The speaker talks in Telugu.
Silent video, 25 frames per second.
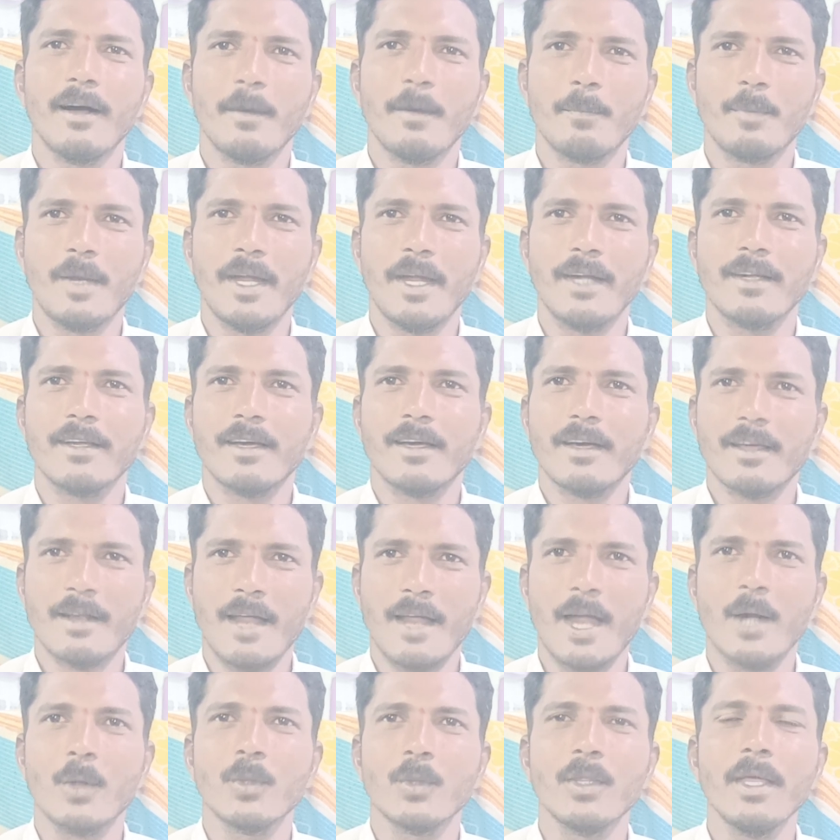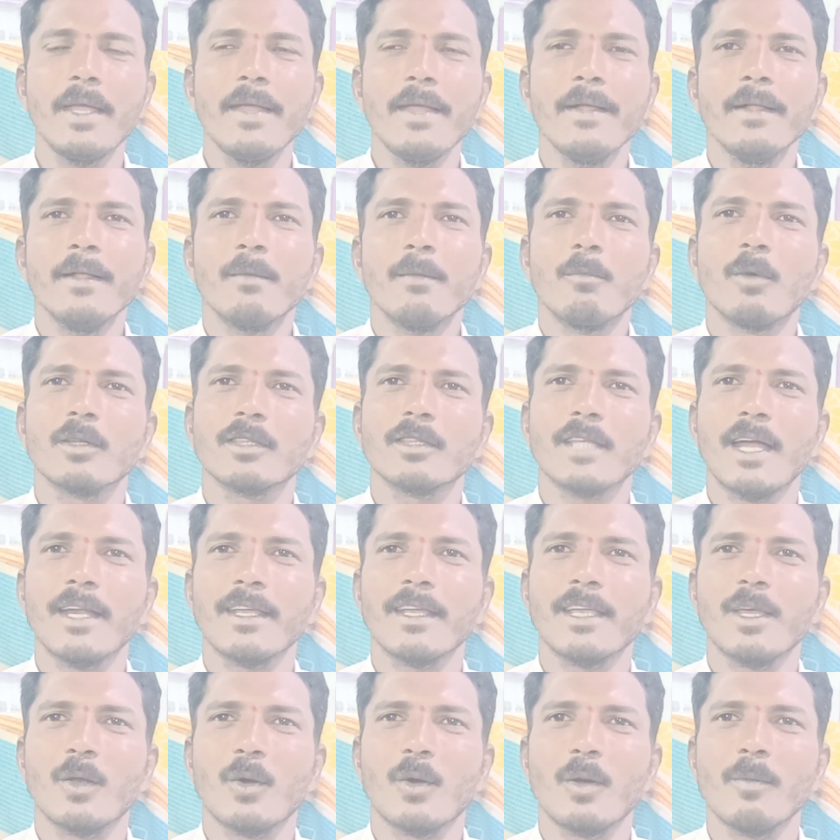అప్డేట్ రానుంది
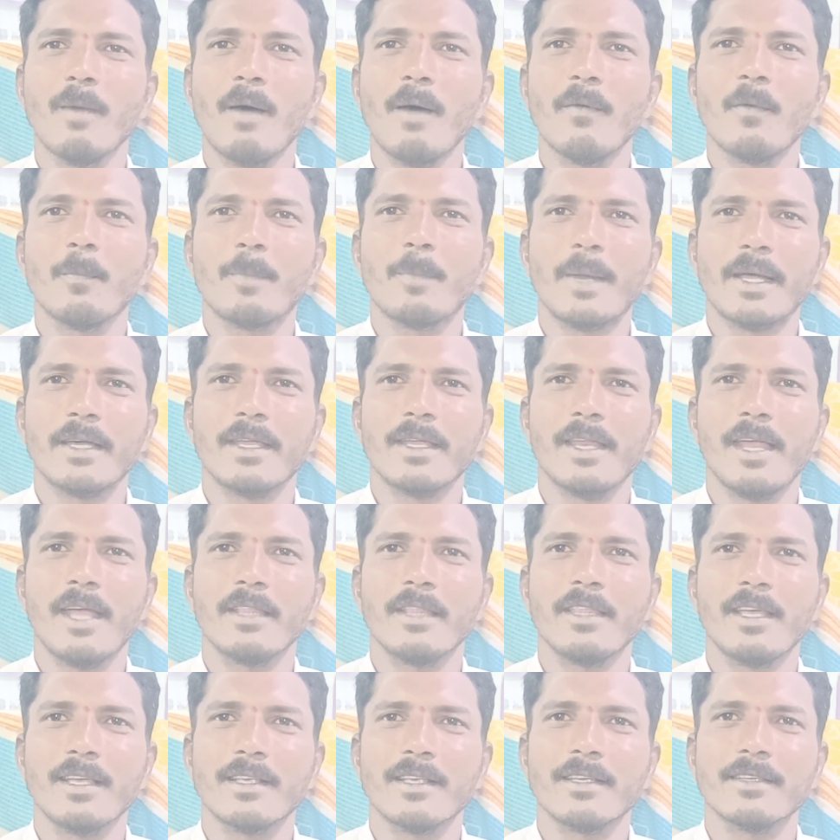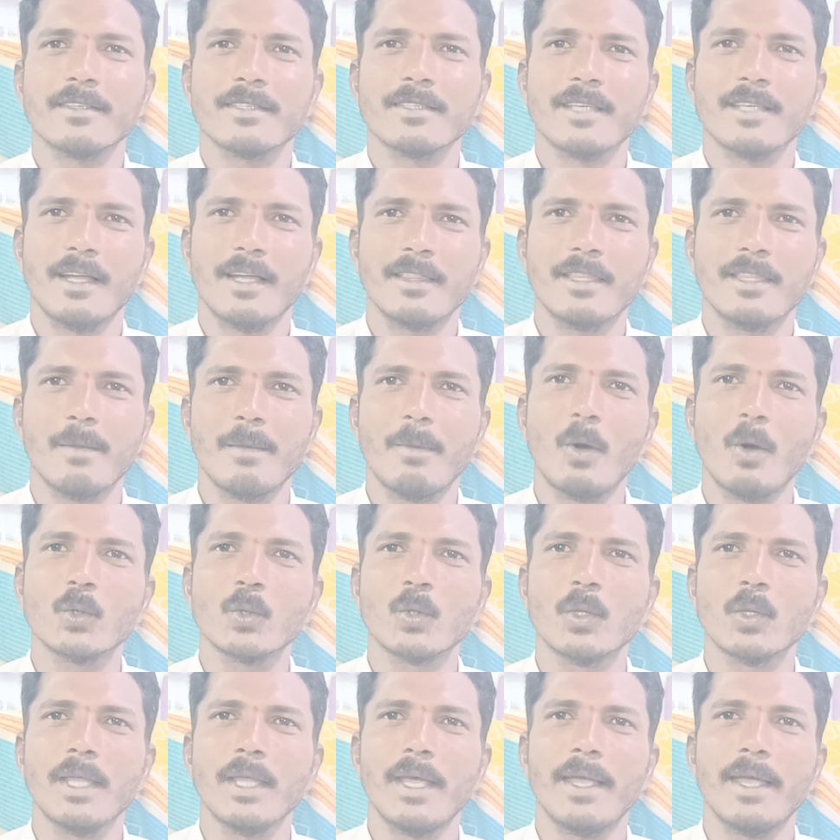మొత్తానికి రుణమాఫీ ప్రక్రియ అయితే
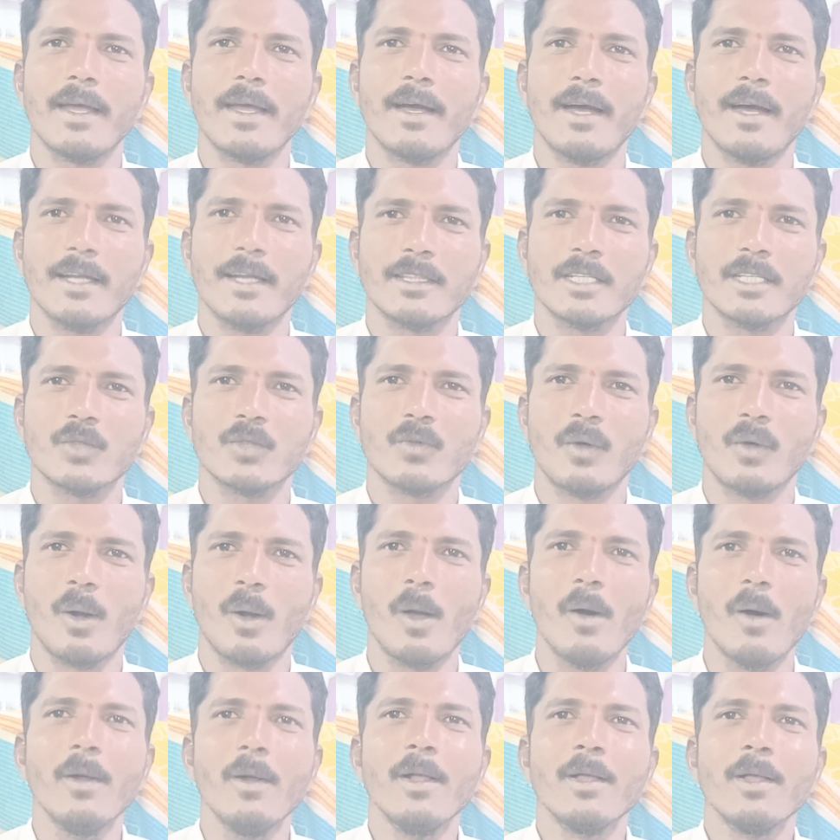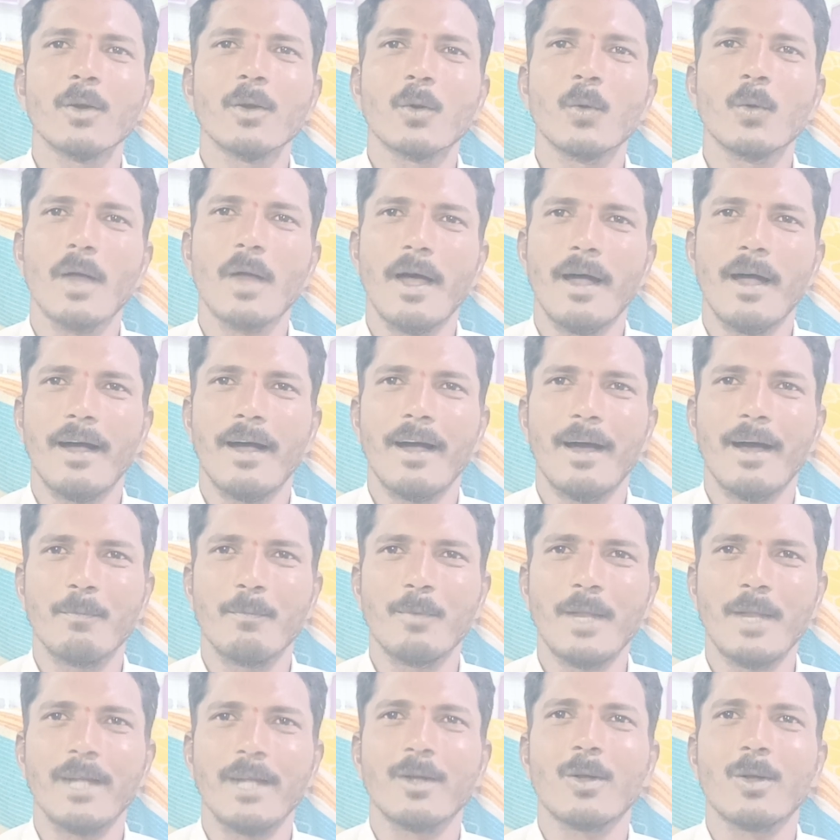సాధ్యమవుతుంది ఆ తిథులలో కూడా
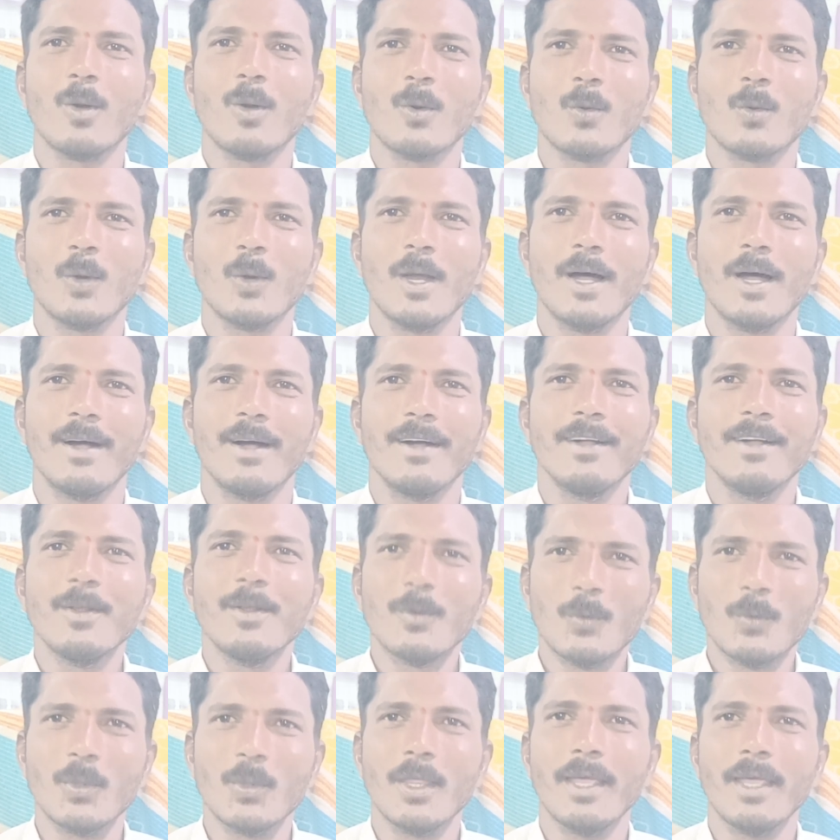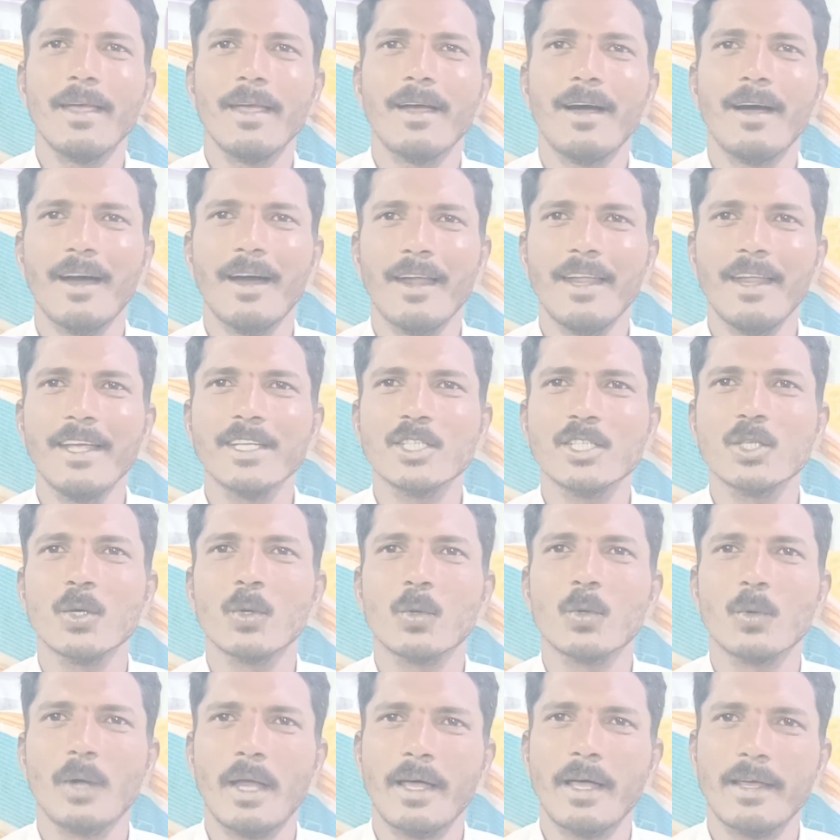అప్డేట్లో కూడా ఉంది ఆ
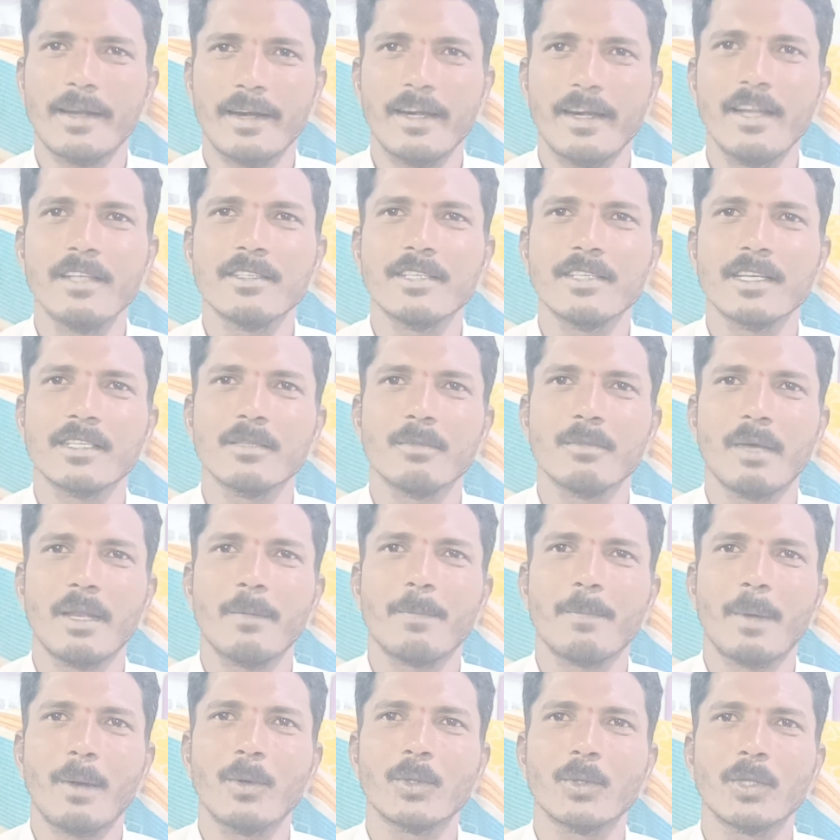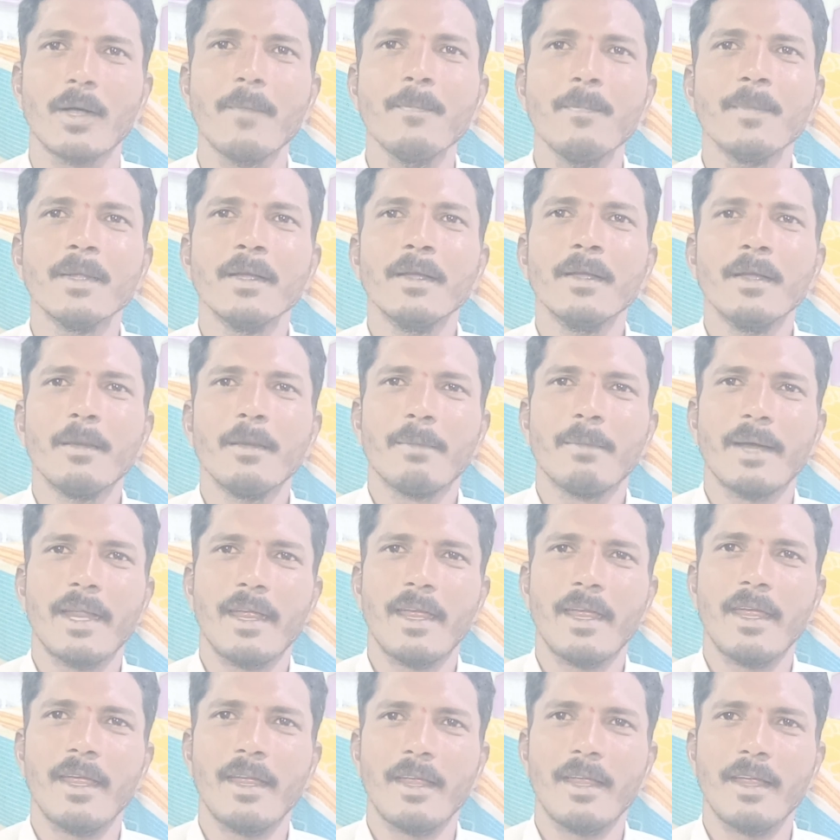లిస్టును కూడా రిలీజ్ చేసింది మరి ప్రభుత్వం
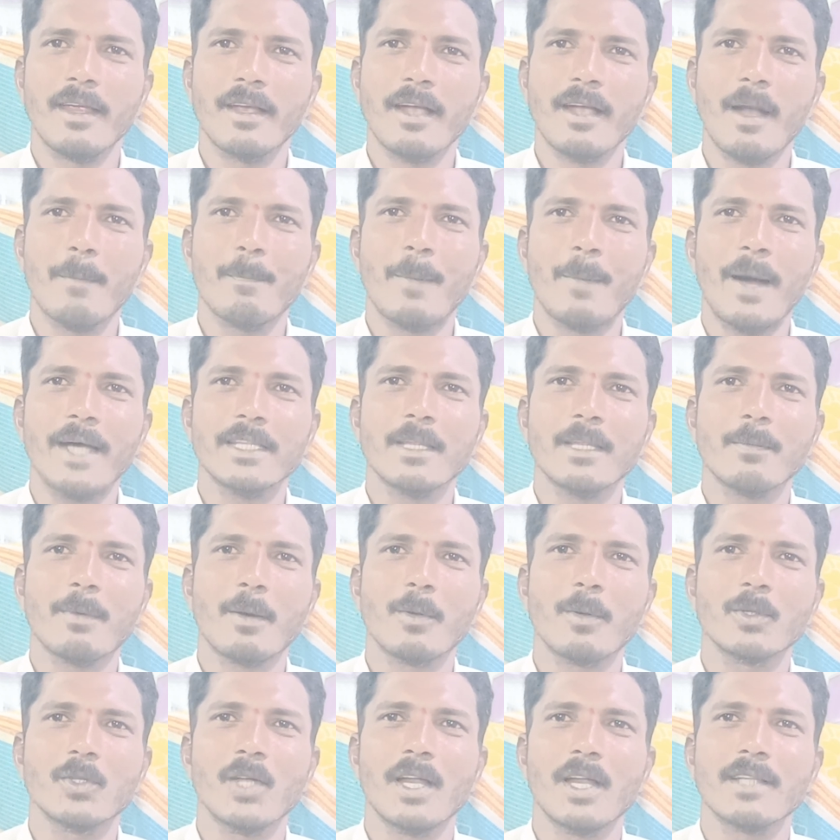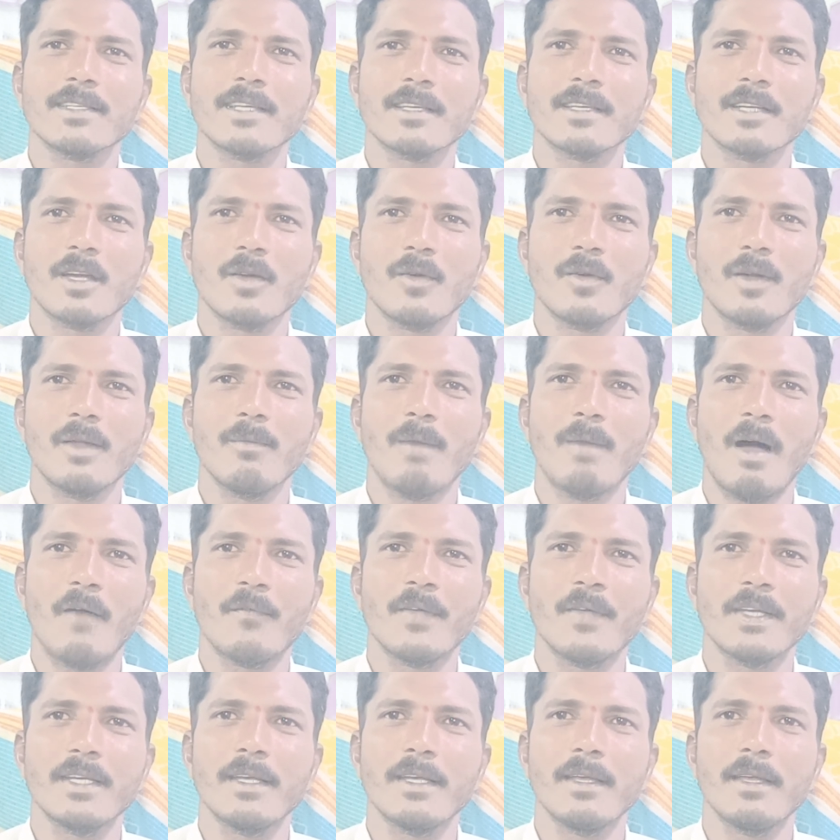మరి ఇంకా పాత ప్రభుత్వాలు చేసినటువంటి
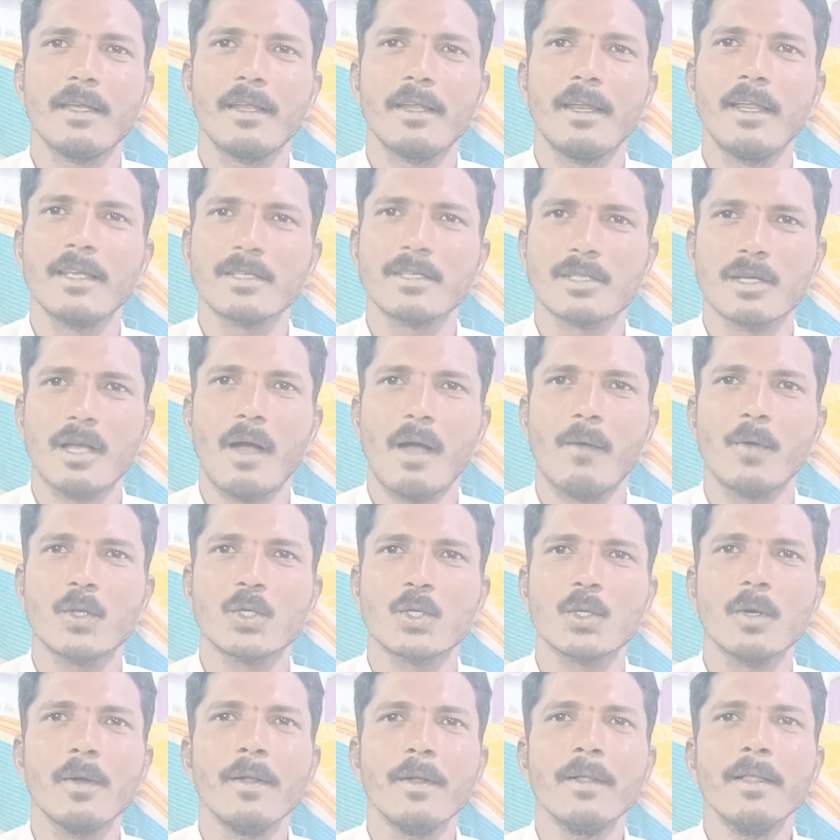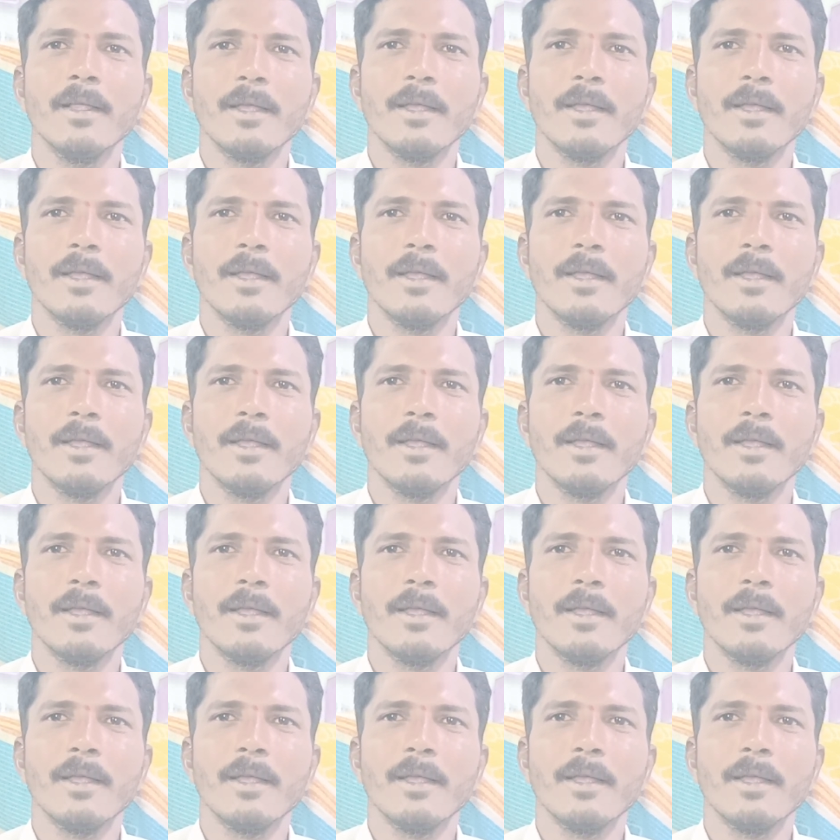మాఫీ లిస్ట్ కావచ్చు